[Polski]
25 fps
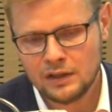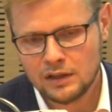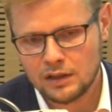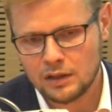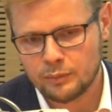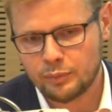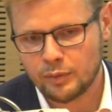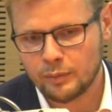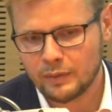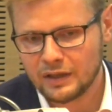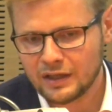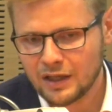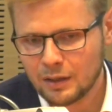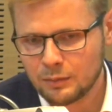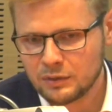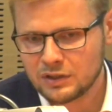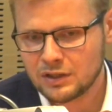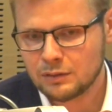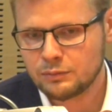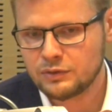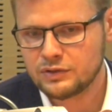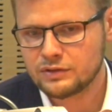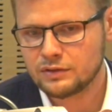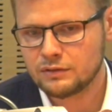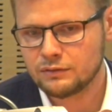E, pomagamy
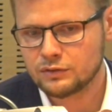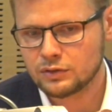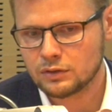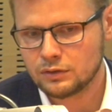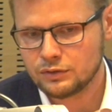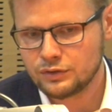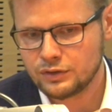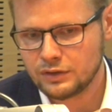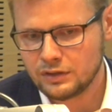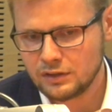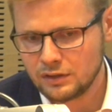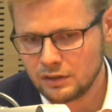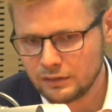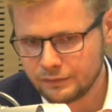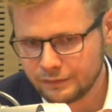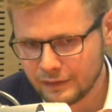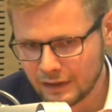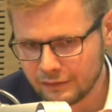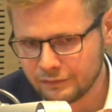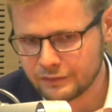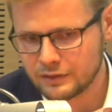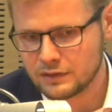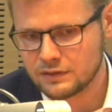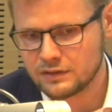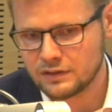na Bliskim Wschodzie i w
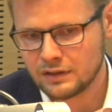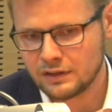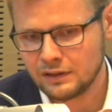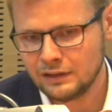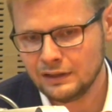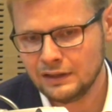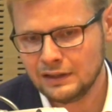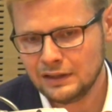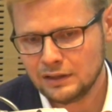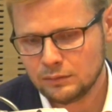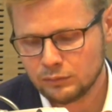Afryce,